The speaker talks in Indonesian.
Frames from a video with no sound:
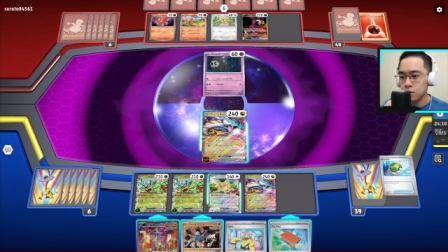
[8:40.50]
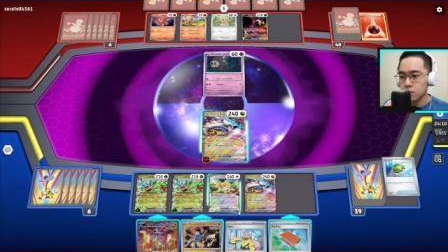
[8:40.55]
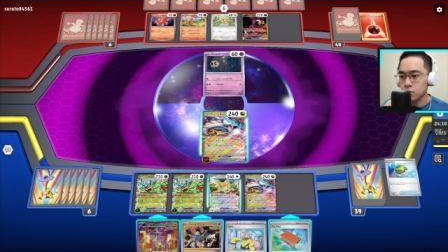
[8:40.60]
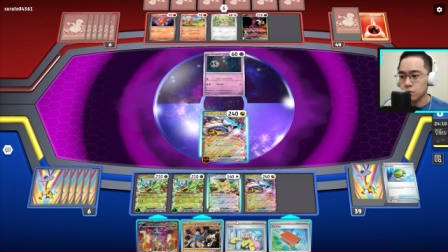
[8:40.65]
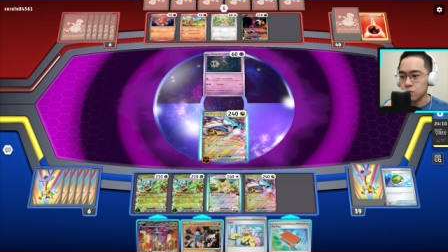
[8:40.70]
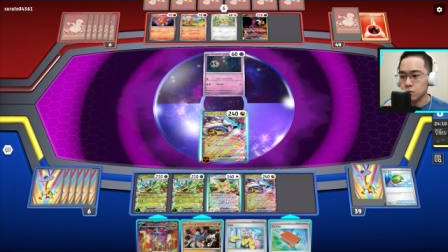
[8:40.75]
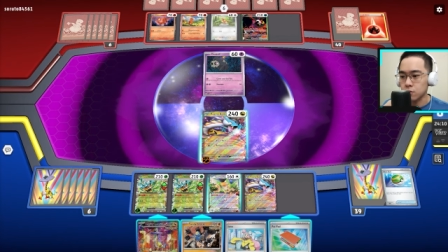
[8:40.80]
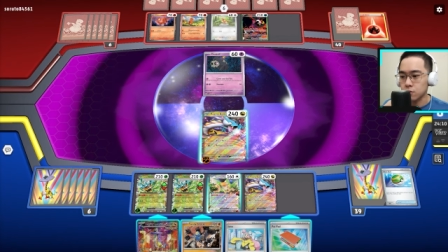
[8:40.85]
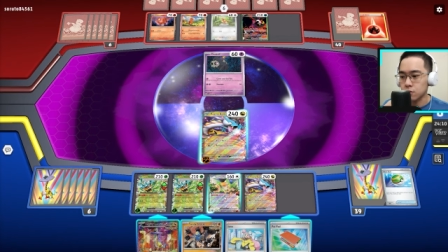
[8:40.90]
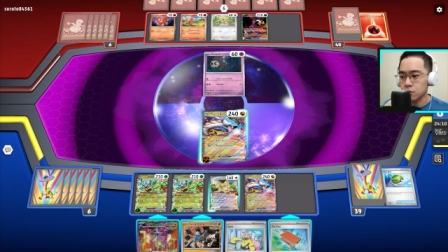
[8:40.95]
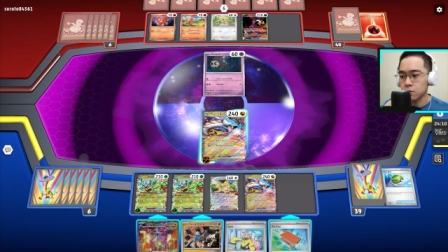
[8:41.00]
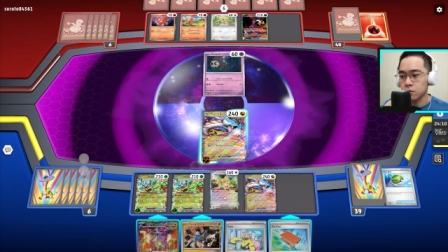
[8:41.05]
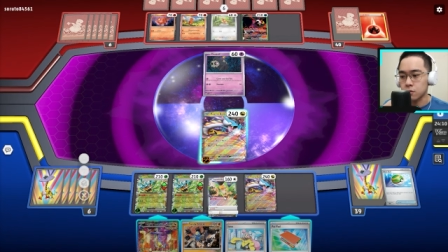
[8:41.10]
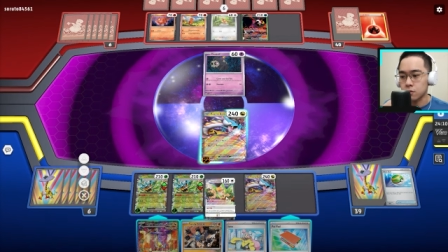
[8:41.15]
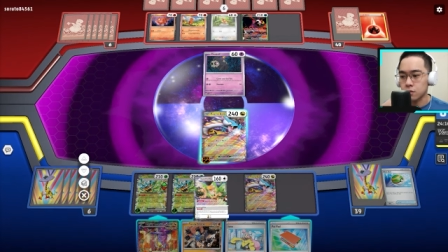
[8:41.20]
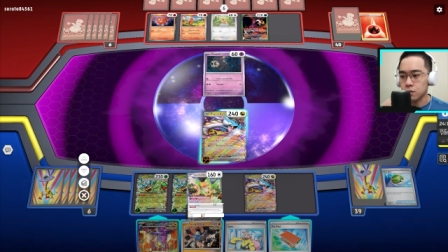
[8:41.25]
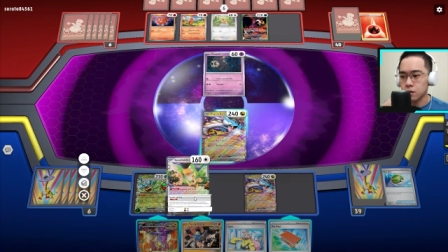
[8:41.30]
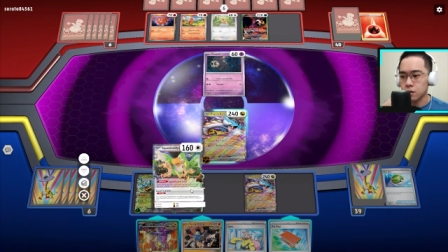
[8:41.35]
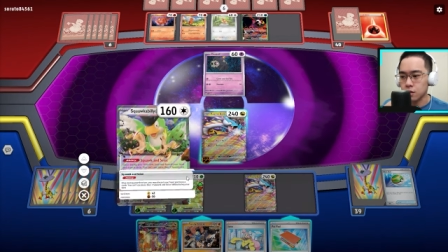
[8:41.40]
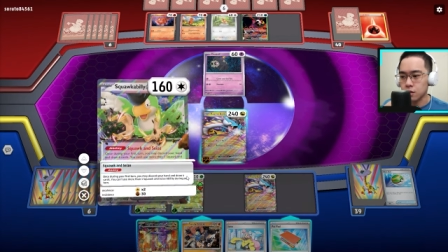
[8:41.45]
no no no no
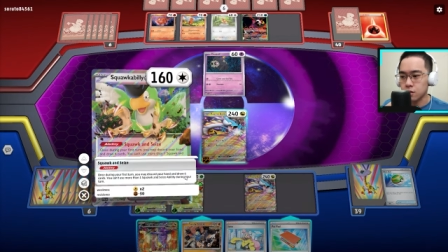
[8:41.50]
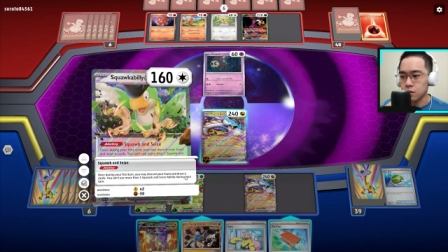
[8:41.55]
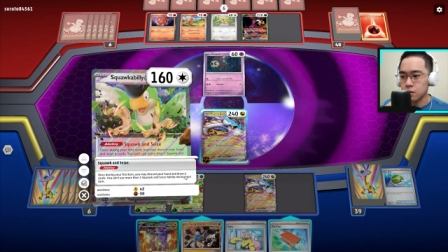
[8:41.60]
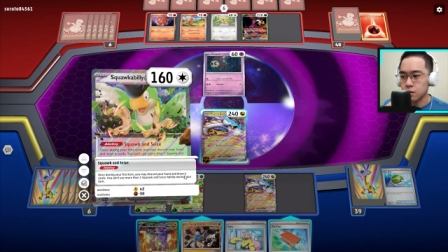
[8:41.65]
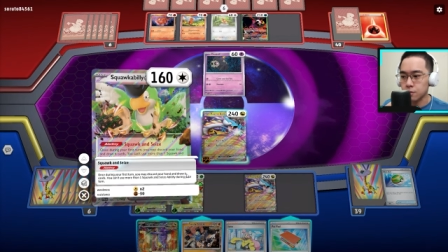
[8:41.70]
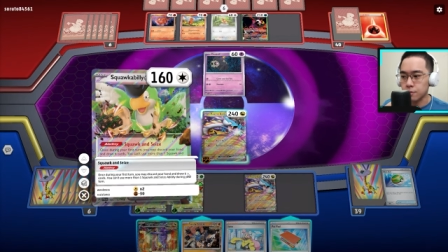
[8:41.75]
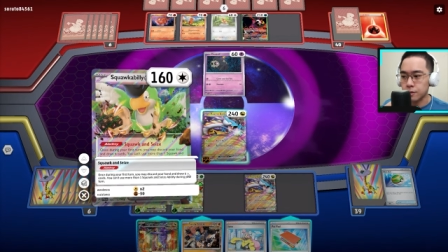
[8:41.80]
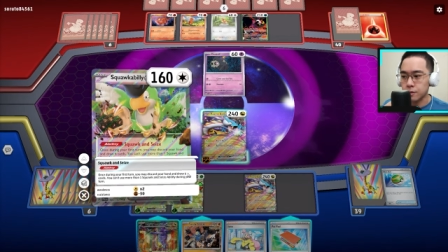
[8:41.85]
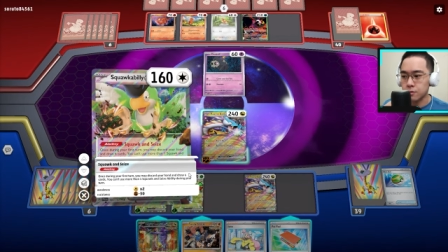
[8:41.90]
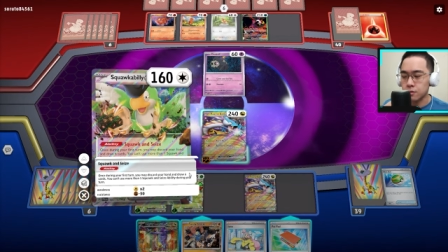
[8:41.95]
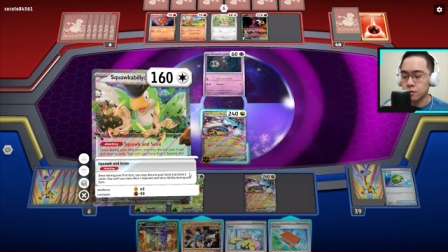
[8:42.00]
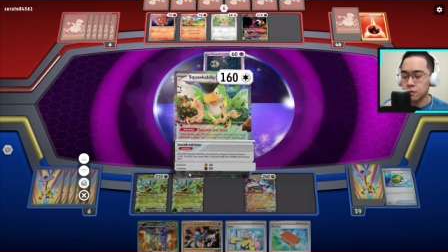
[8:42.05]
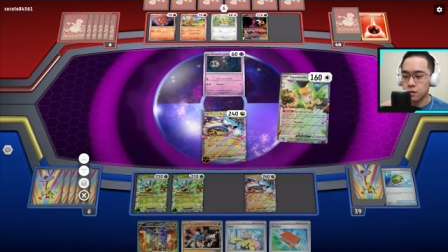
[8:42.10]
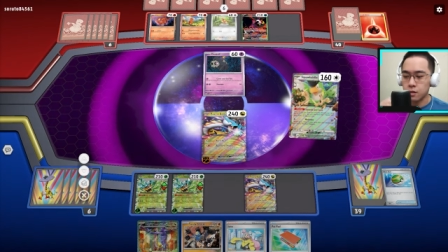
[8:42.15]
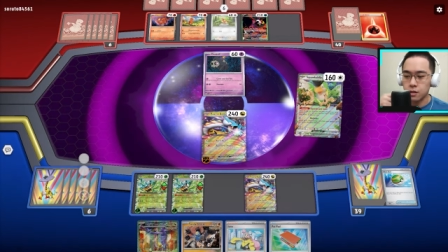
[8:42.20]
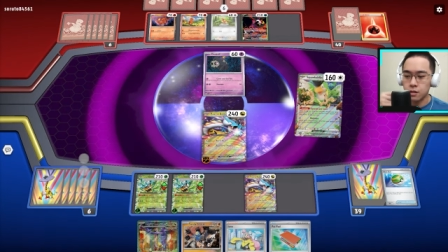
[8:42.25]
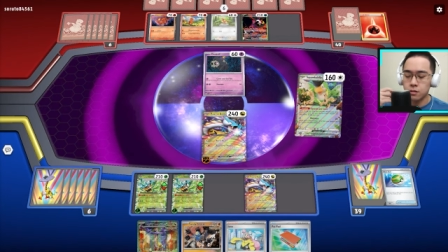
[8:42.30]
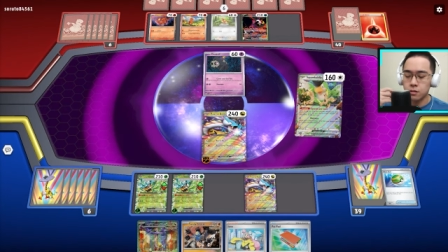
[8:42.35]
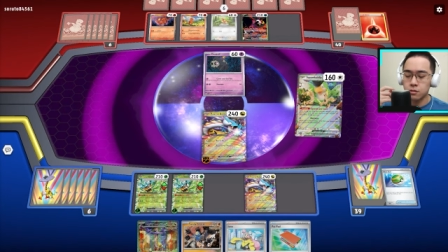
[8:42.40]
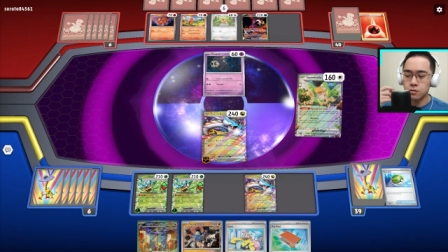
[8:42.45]
nggak jangan dimasukin yang
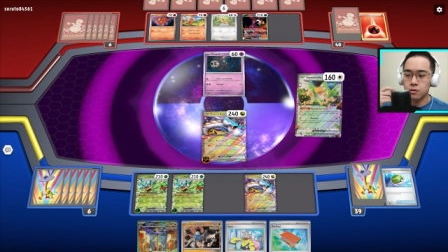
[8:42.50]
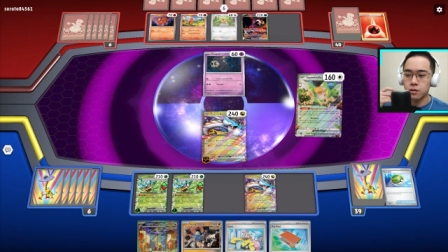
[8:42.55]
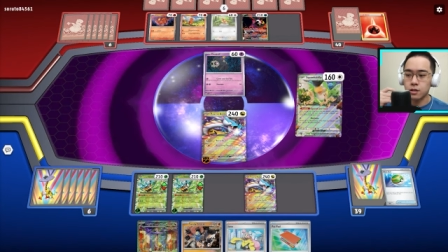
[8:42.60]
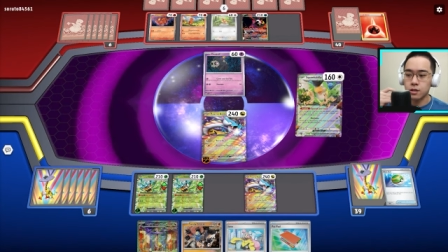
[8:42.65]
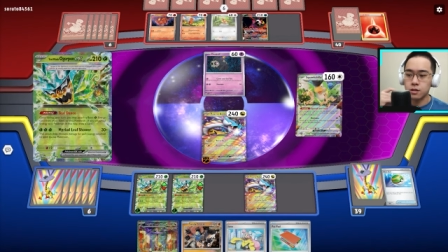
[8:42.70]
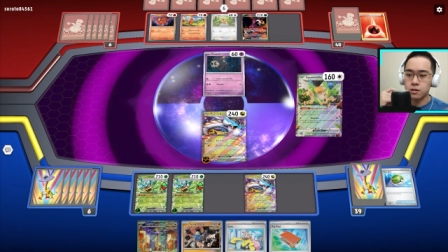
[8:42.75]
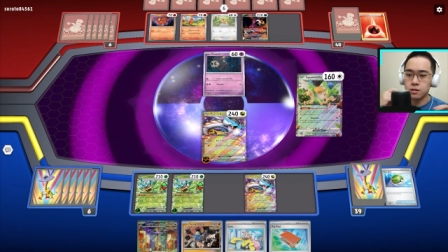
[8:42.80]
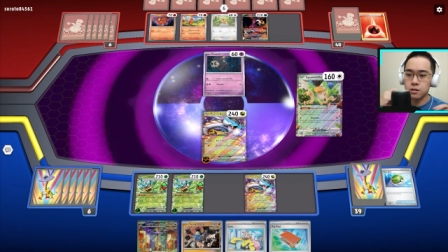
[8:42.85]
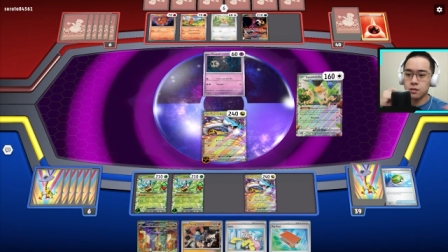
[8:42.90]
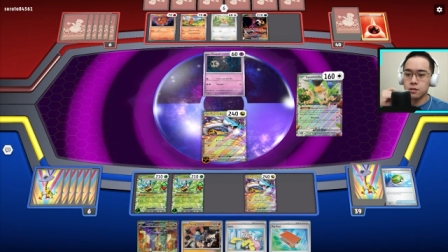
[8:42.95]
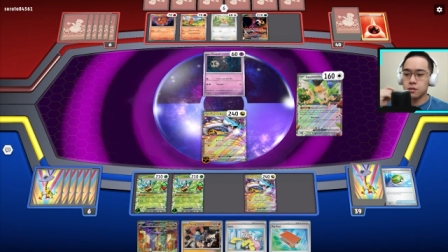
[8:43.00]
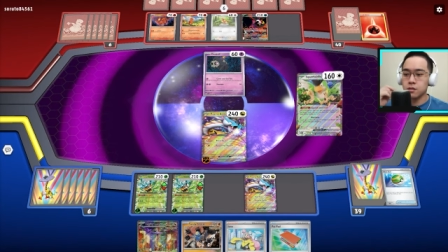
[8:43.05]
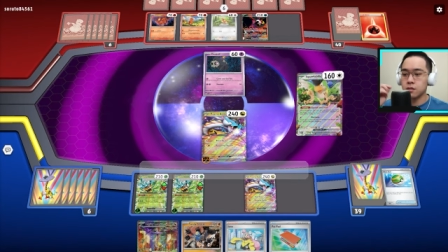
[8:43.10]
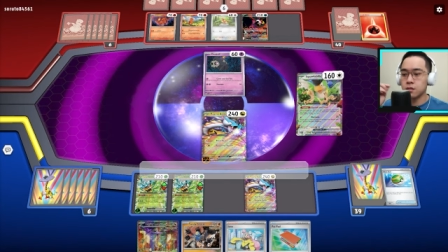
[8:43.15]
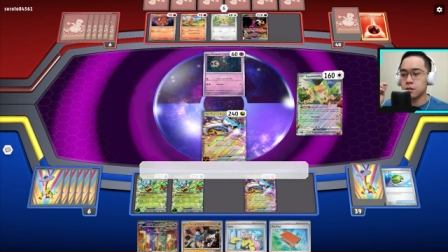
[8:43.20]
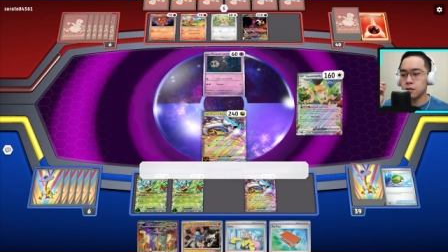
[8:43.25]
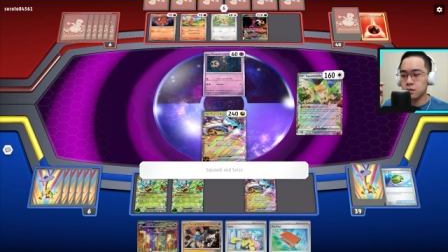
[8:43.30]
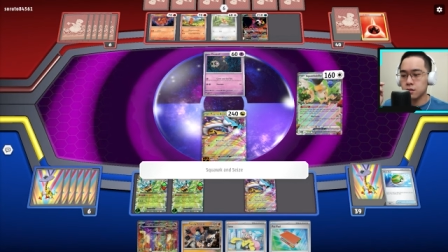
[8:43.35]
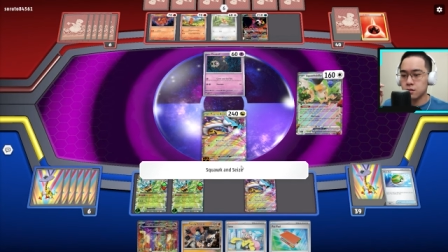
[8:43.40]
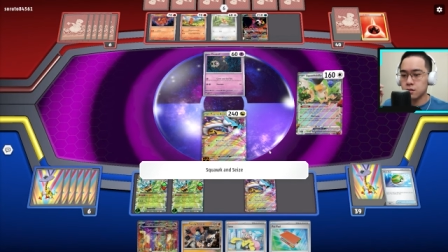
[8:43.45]
lain suka see
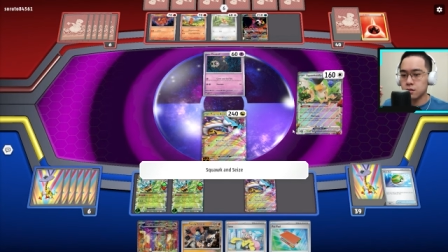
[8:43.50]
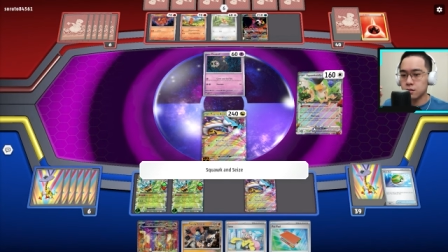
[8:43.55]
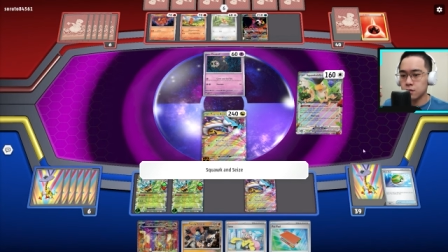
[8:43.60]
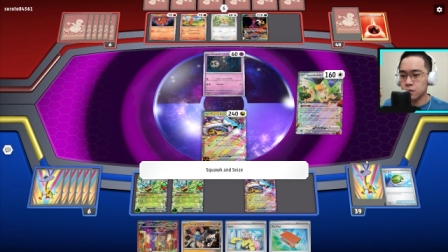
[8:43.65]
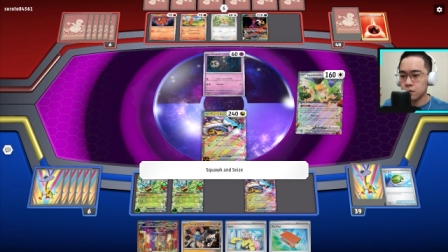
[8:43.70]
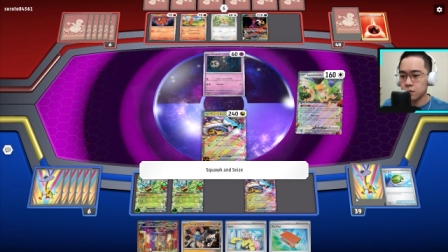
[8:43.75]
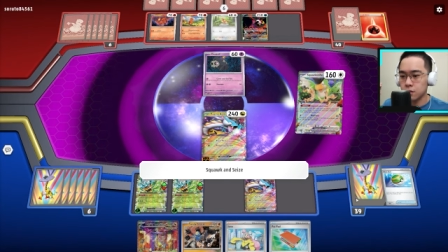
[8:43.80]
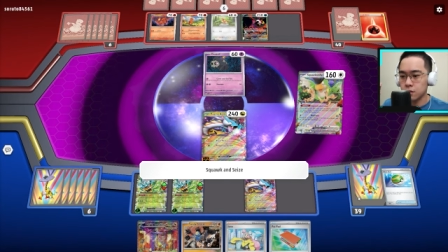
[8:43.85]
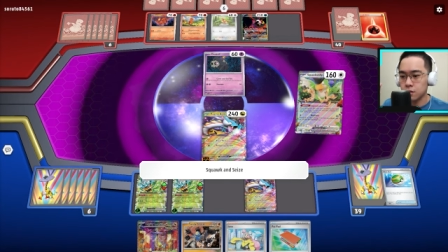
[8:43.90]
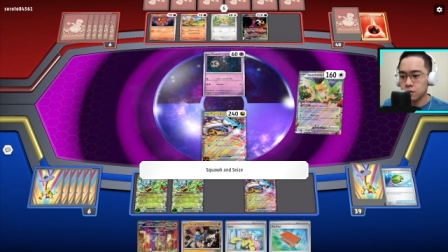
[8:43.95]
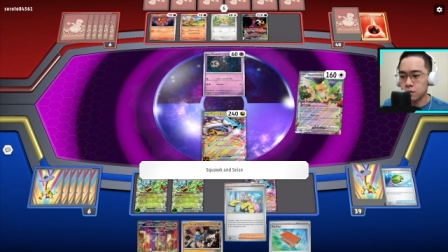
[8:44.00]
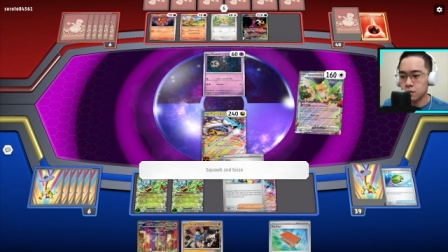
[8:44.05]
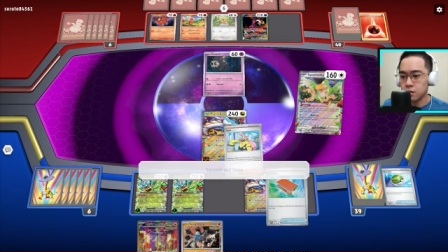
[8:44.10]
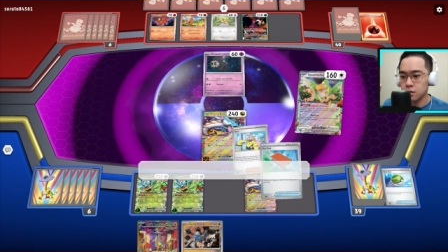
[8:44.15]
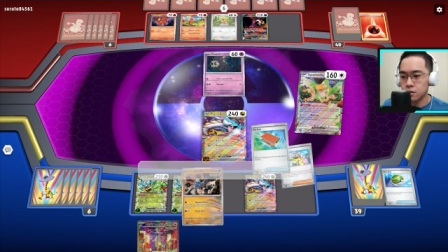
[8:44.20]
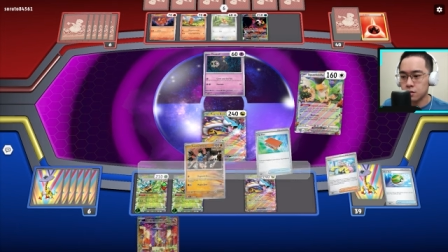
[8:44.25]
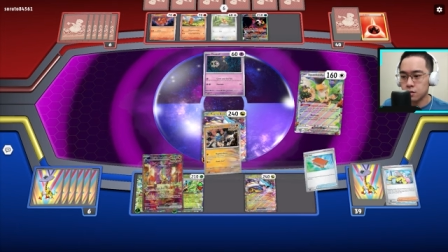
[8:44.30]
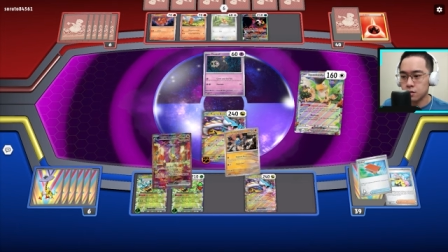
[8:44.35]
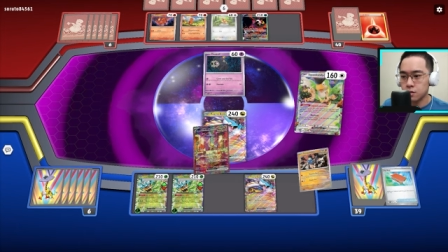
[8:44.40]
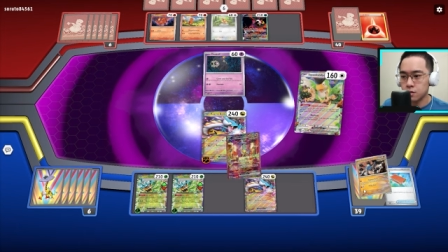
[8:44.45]
size
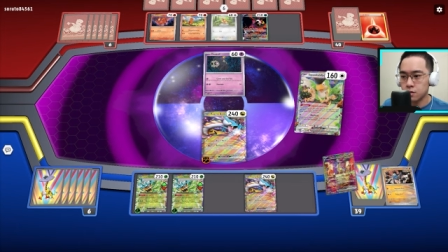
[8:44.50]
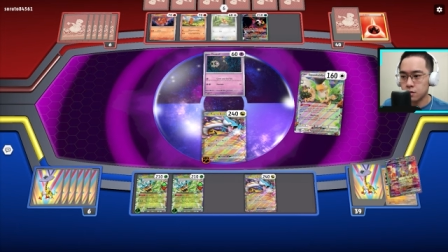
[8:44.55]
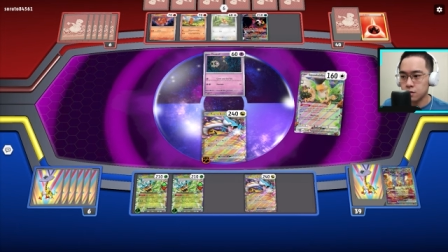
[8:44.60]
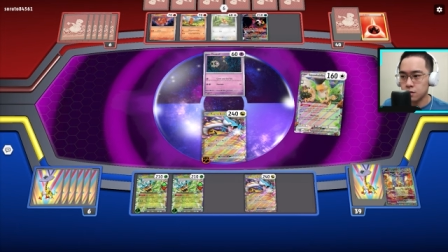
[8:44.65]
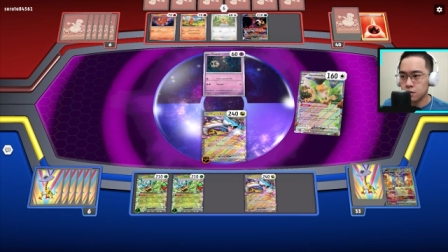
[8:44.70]
uh,